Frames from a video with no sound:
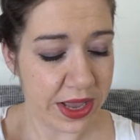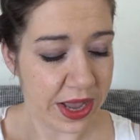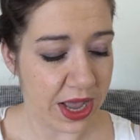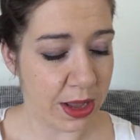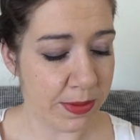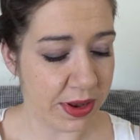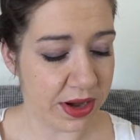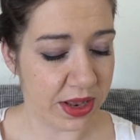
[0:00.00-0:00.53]

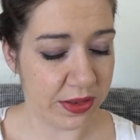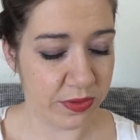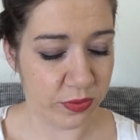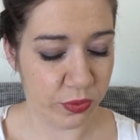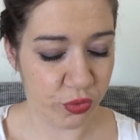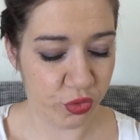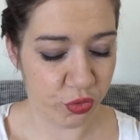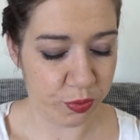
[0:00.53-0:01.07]
Aber
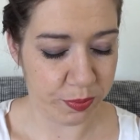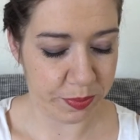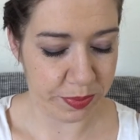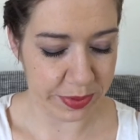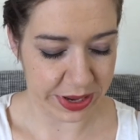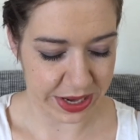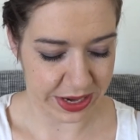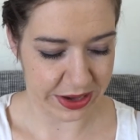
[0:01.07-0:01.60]
dazu
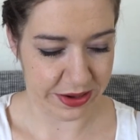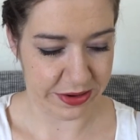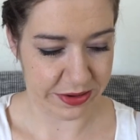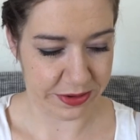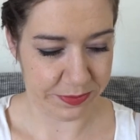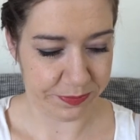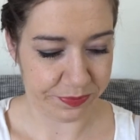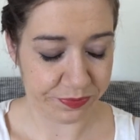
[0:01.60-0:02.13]
später.